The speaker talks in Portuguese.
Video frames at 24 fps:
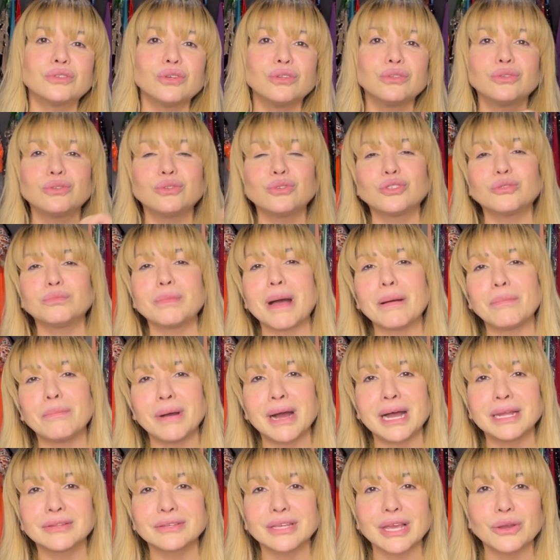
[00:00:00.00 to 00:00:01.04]
todos os
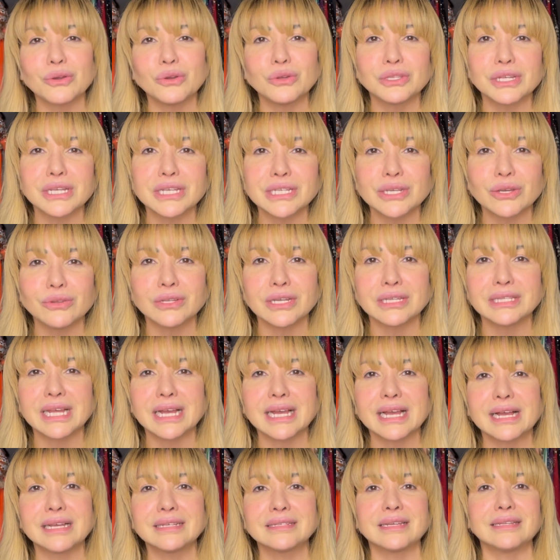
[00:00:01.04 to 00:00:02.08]
babados que aconteceu dentro
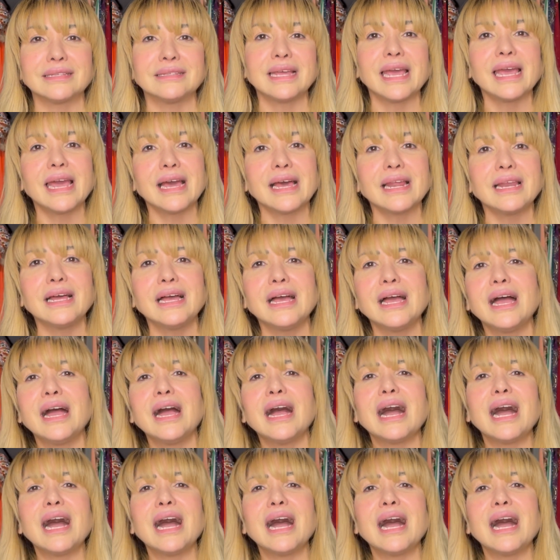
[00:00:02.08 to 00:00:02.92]
da casa dela.